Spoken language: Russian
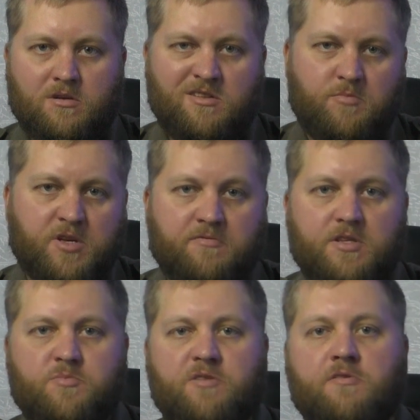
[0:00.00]
Ребят,
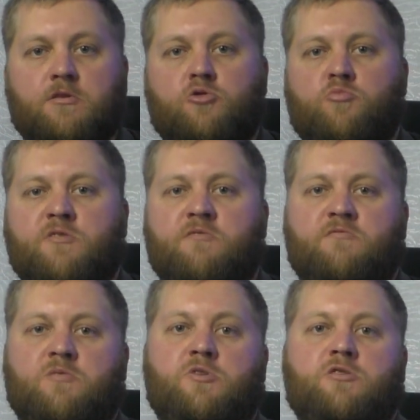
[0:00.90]
всем привет и доброго
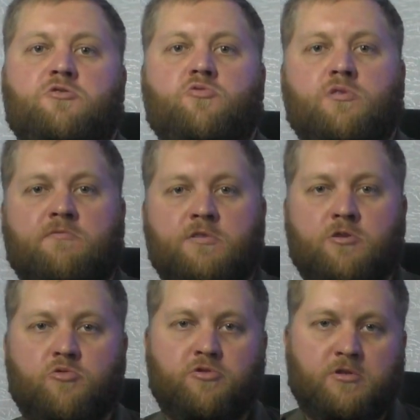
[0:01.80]
времени суток. Вы
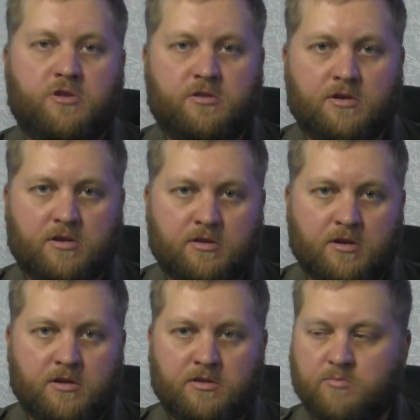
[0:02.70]
находитесь на
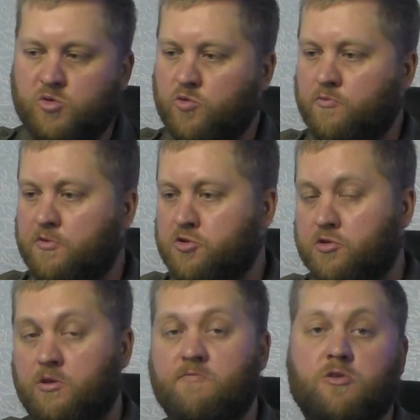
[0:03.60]
канале Земцов
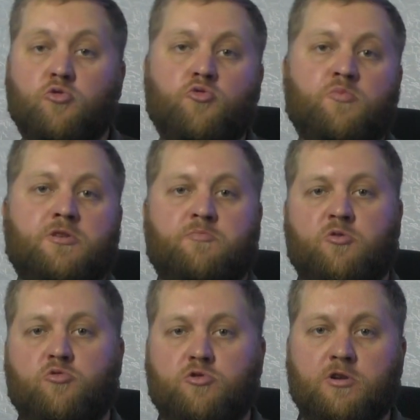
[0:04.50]
Vision и в одном из
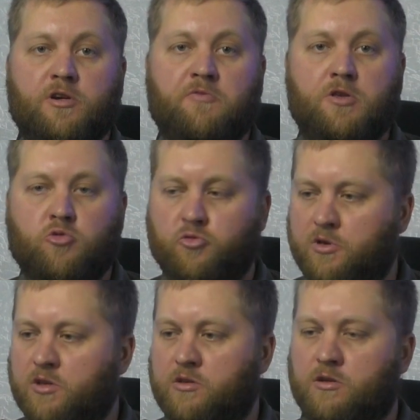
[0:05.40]
прошлых видео
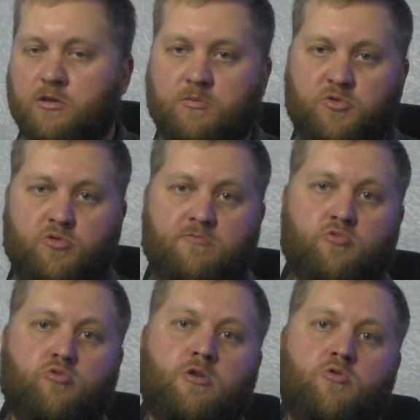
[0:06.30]
я делал обзор
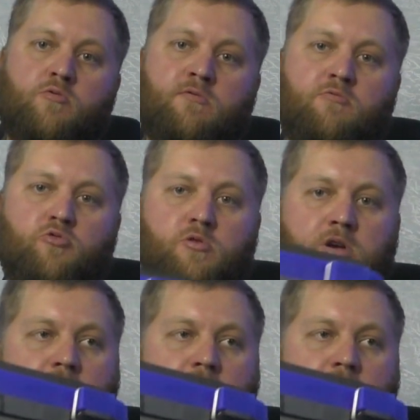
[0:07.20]
вот такого вот